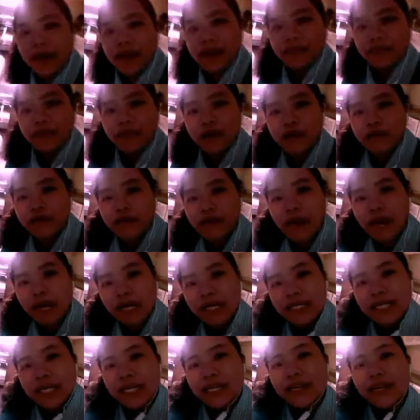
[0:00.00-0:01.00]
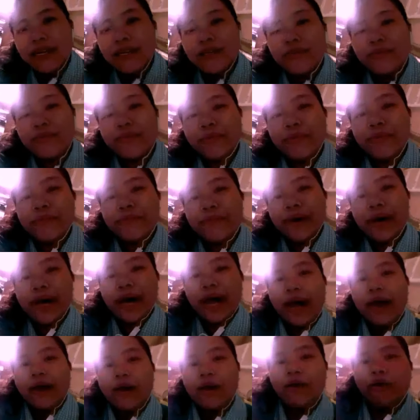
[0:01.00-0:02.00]
Kumakain na po ako guys, tingnan nyo
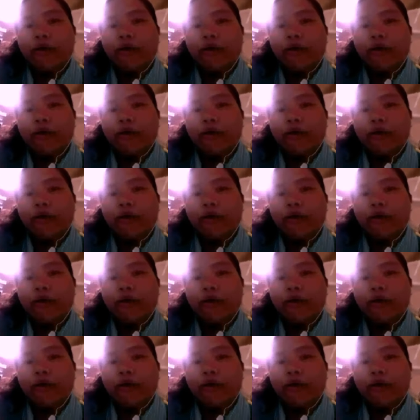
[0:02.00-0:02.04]
po ang